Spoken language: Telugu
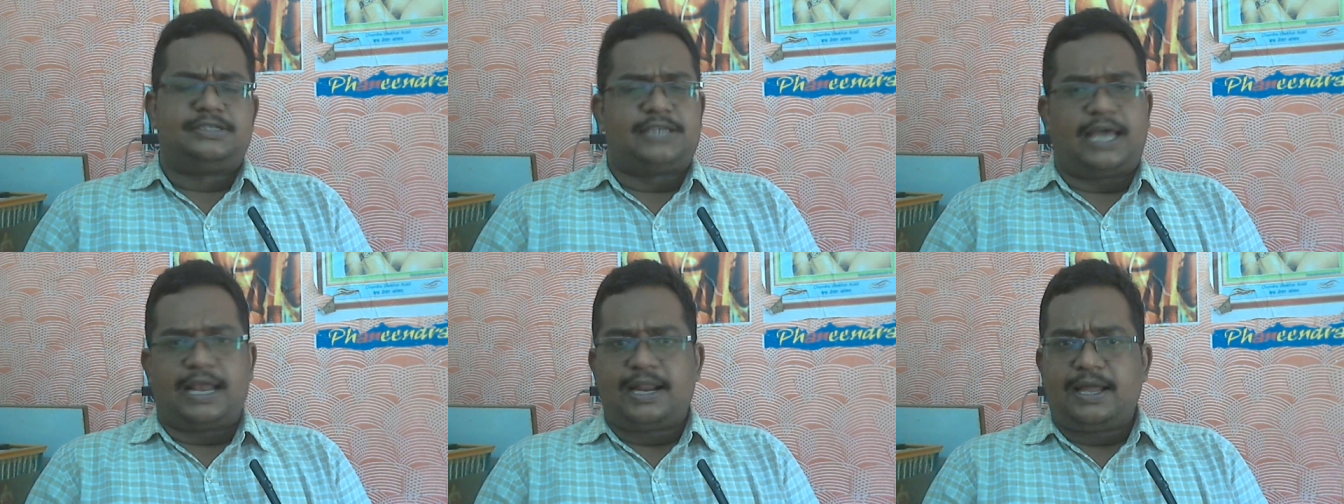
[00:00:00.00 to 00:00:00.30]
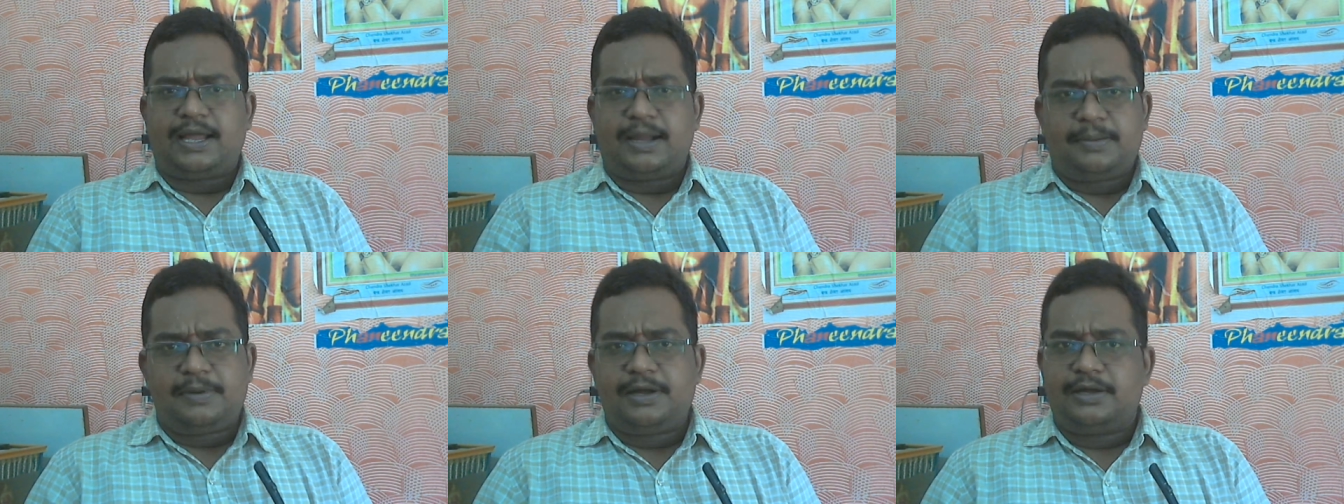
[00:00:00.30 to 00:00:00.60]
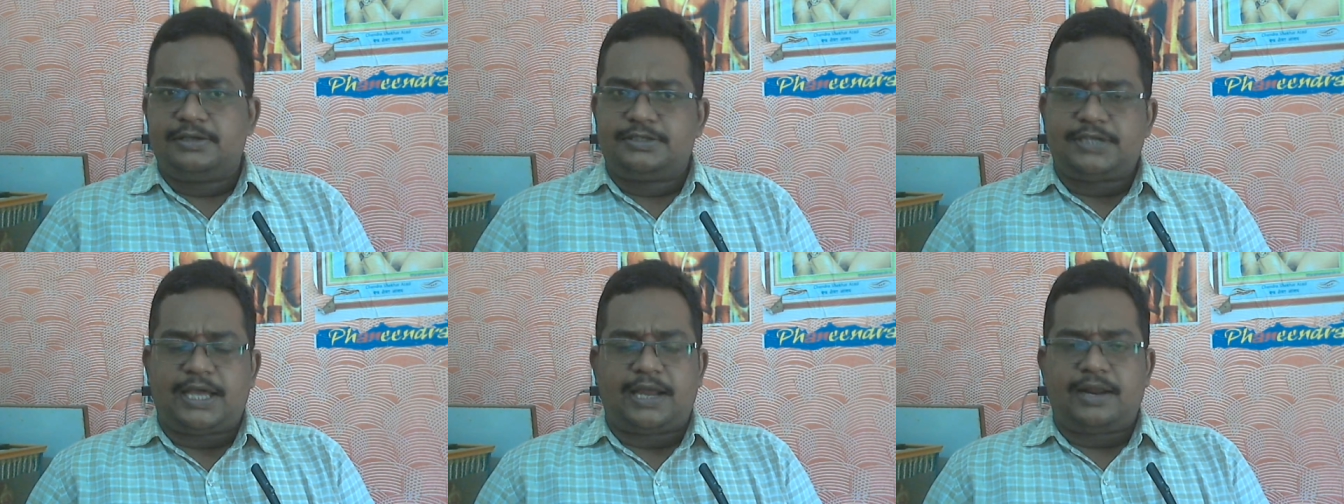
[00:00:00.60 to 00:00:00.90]
చాలా
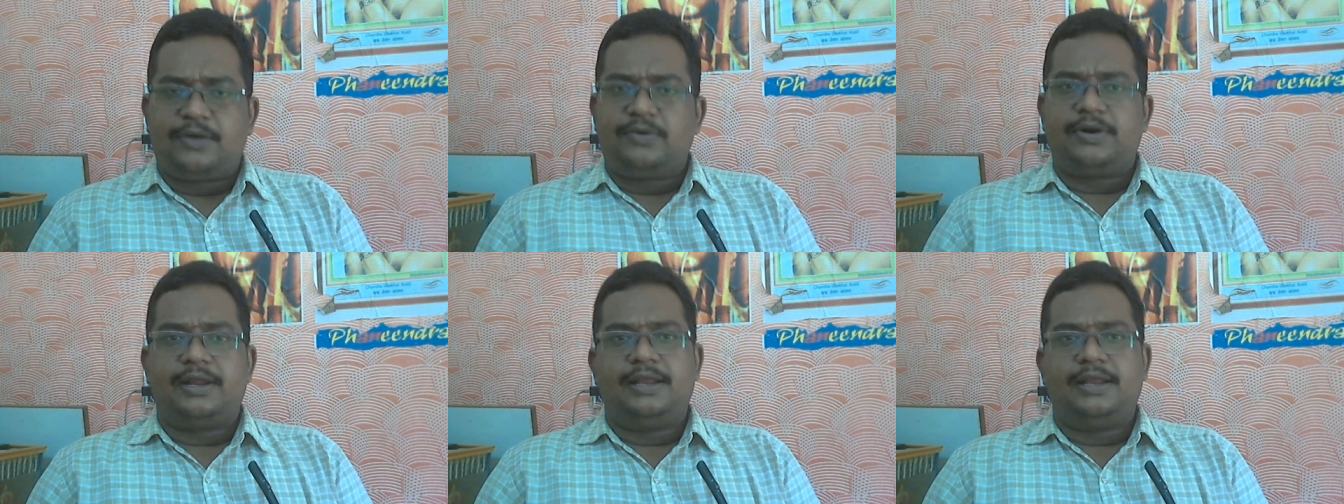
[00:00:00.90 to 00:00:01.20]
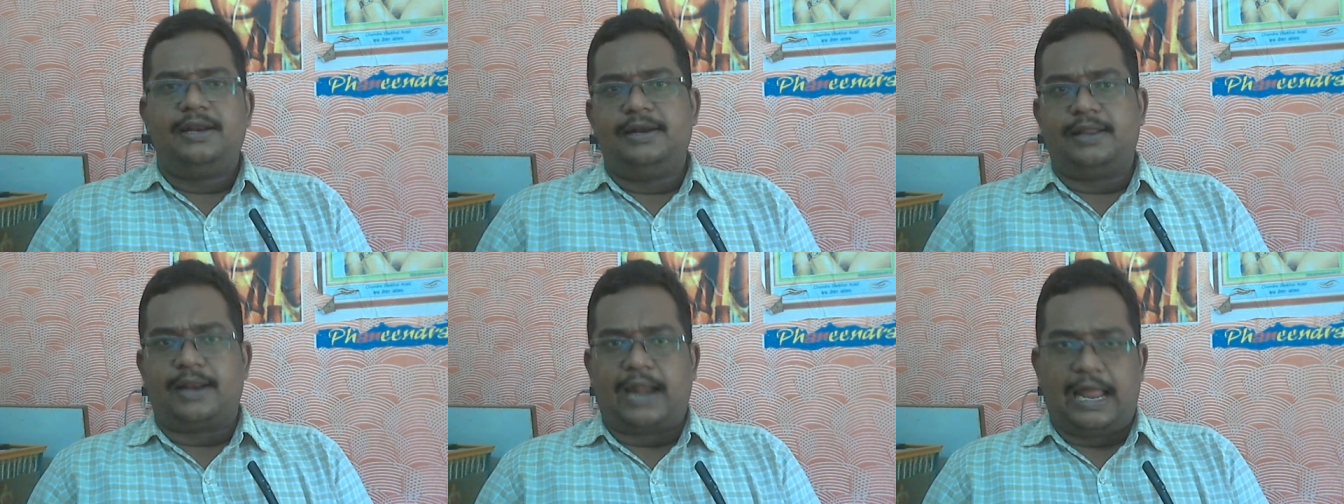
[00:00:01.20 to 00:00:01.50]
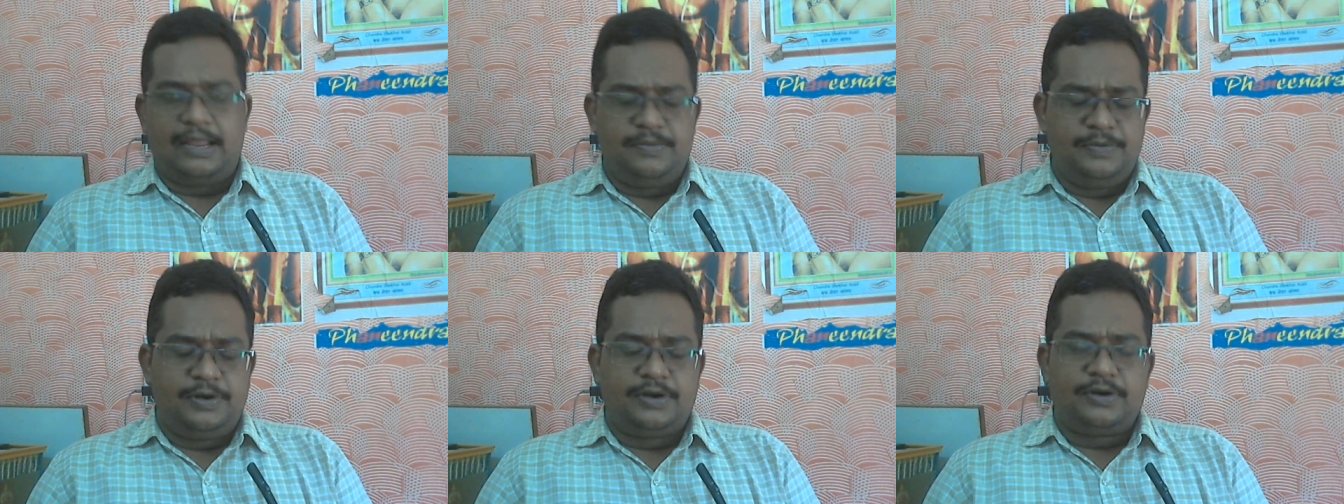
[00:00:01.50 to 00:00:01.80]
చాలా ఉన్నాయిలేండి
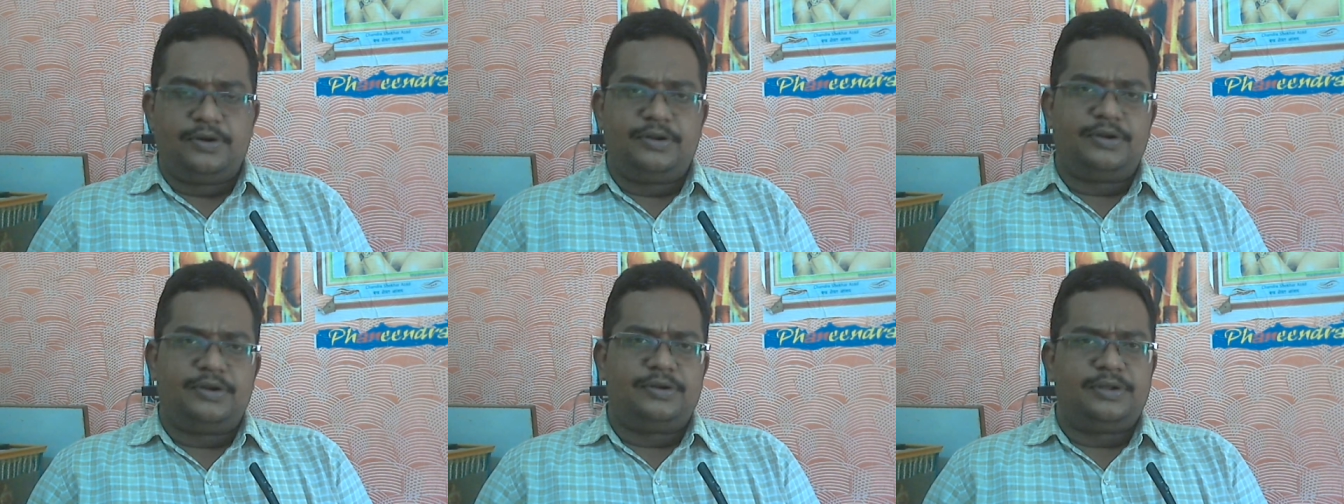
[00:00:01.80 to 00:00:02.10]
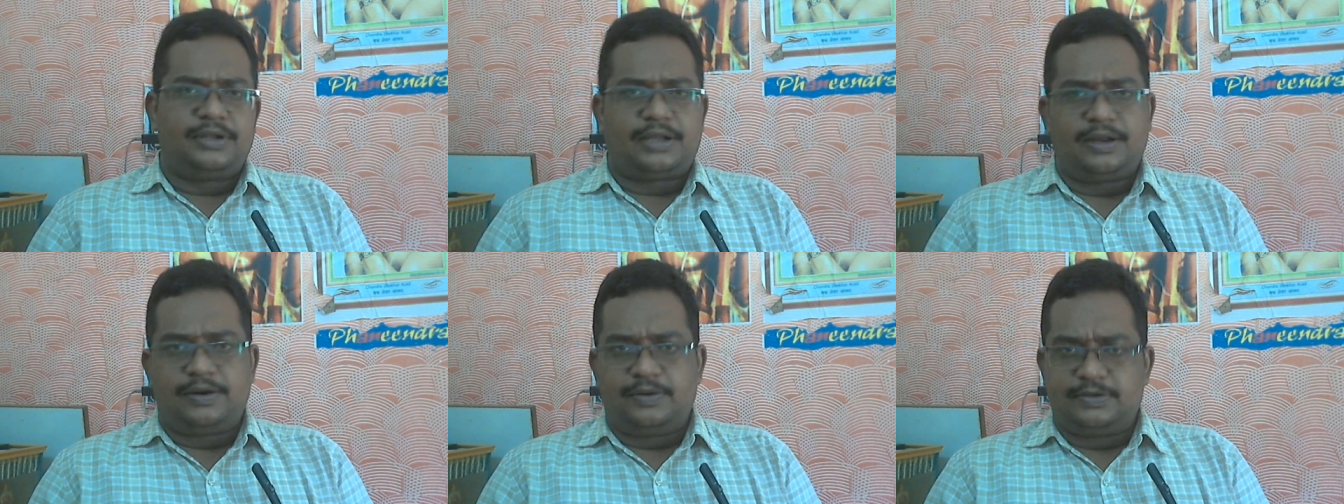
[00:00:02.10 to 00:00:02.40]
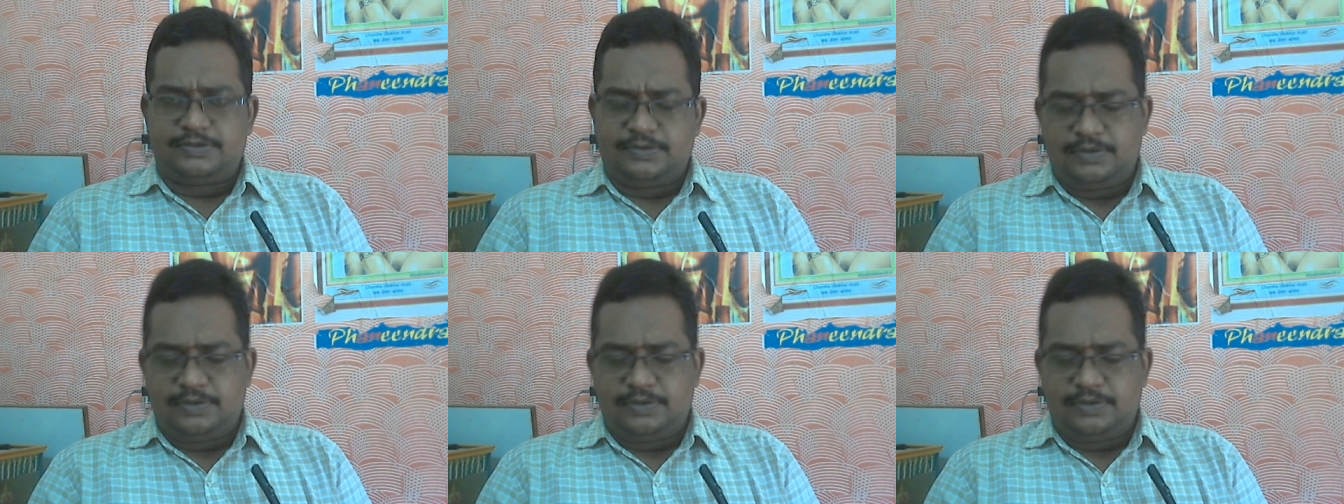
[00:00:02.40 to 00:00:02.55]
రాజమండ్రిలో ఇంకా